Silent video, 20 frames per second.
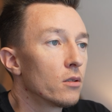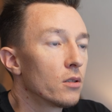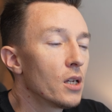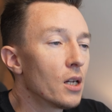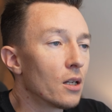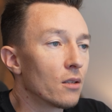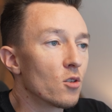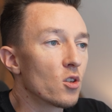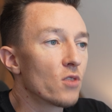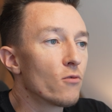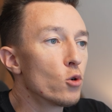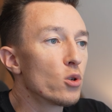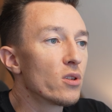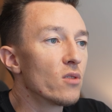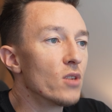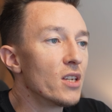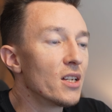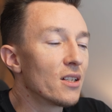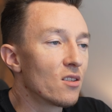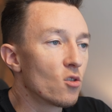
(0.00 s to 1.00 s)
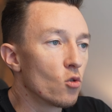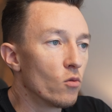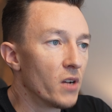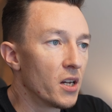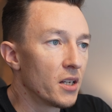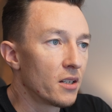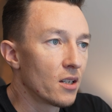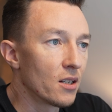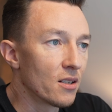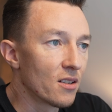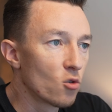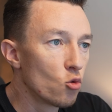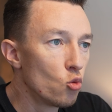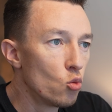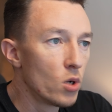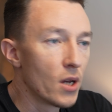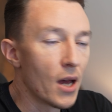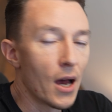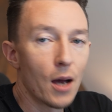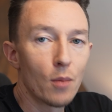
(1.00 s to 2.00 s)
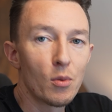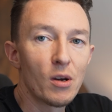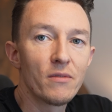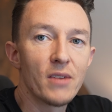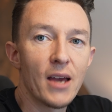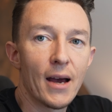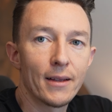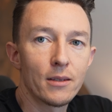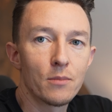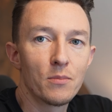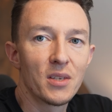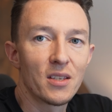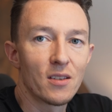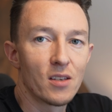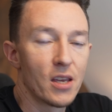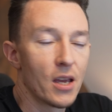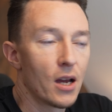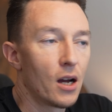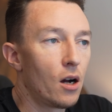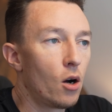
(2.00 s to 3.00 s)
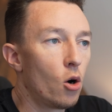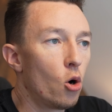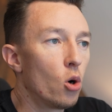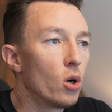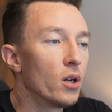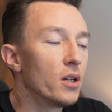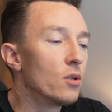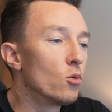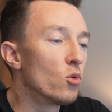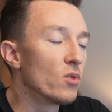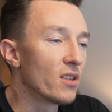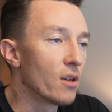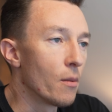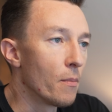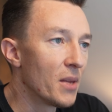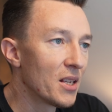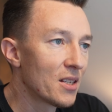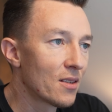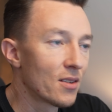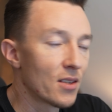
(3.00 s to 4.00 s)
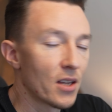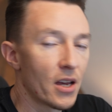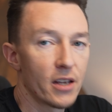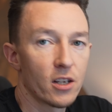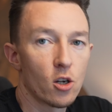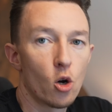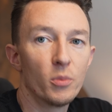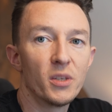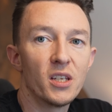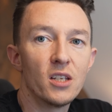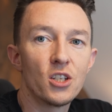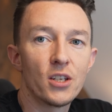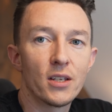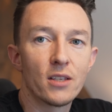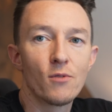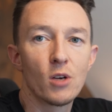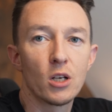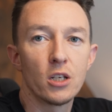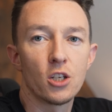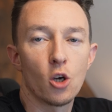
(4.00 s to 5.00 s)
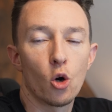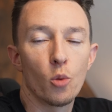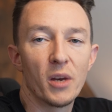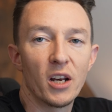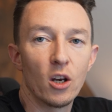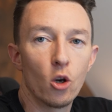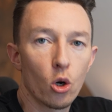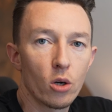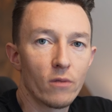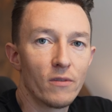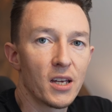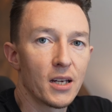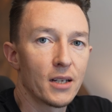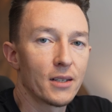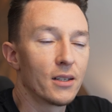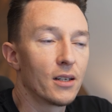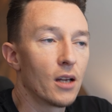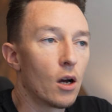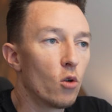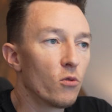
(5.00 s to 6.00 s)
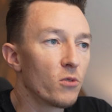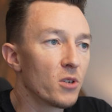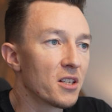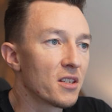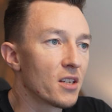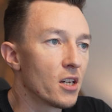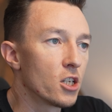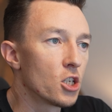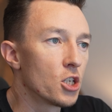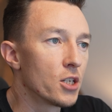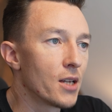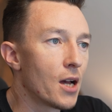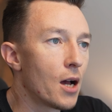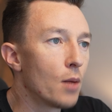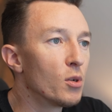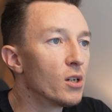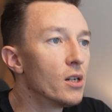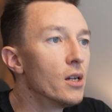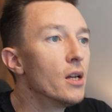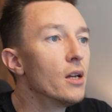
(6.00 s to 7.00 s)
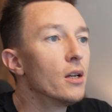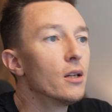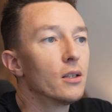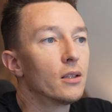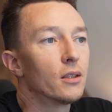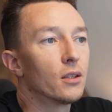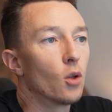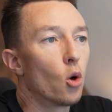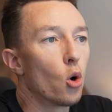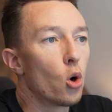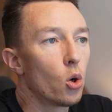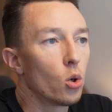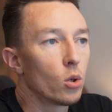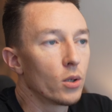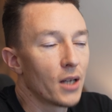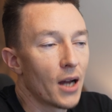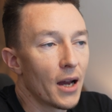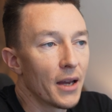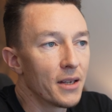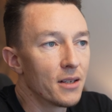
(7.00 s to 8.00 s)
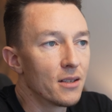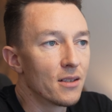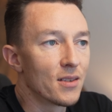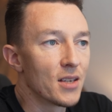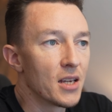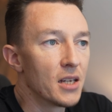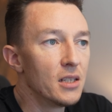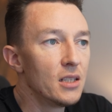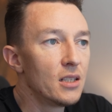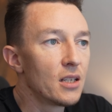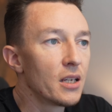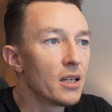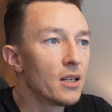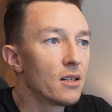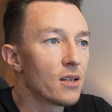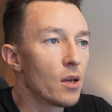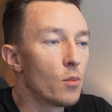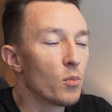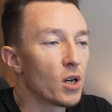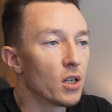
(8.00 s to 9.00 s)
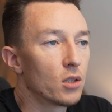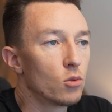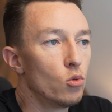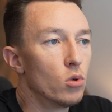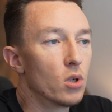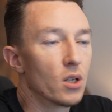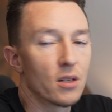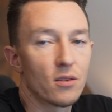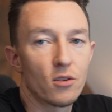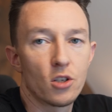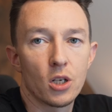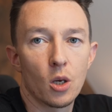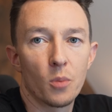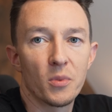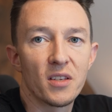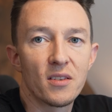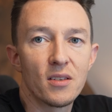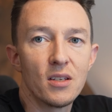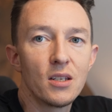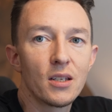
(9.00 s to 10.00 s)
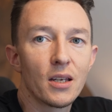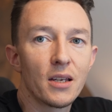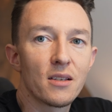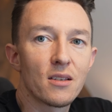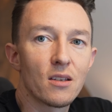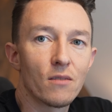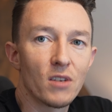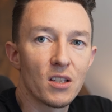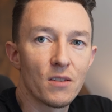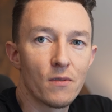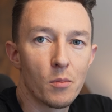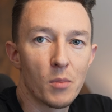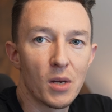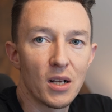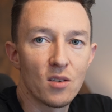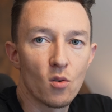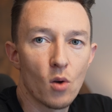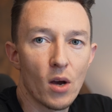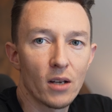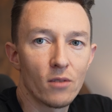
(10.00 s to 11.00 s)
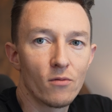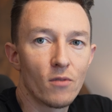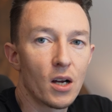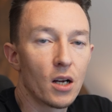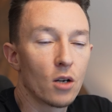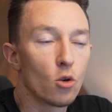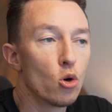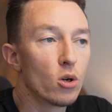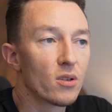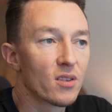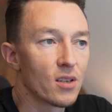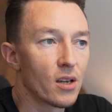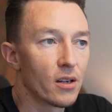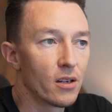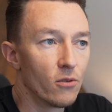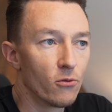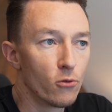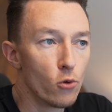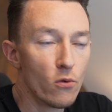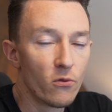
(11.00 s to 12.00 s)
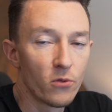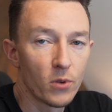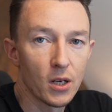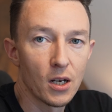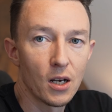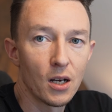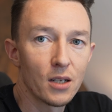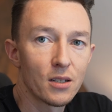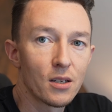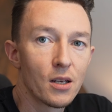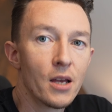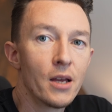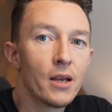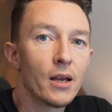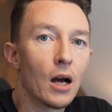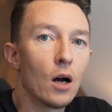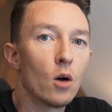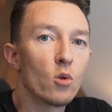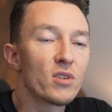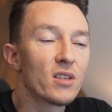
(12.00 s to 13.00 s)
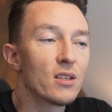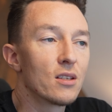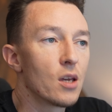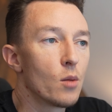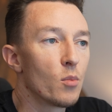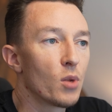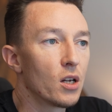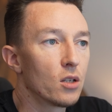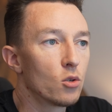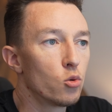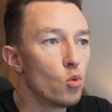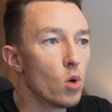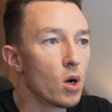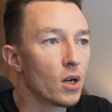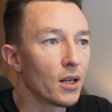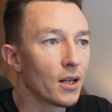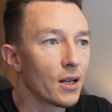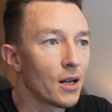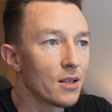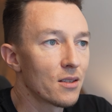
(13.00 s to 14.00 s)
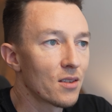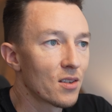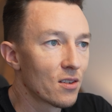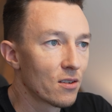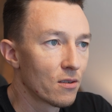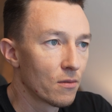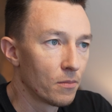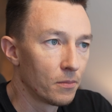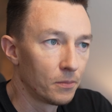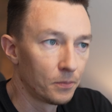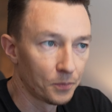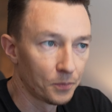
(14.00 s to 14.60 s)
Ja, das funktioniert soweit ganz gut, aber wir hatten bisher auch in unserem Messzeitraum, den ich jetzt wirklich auch mit Logwerten aufgezeichnet habe, noch keine sehr niedrigen Temperaturen. Also ich glaube, das niedrigste, was wir mal so hatten, war kurz an den 5 Grad Außentemperatur gekratzt.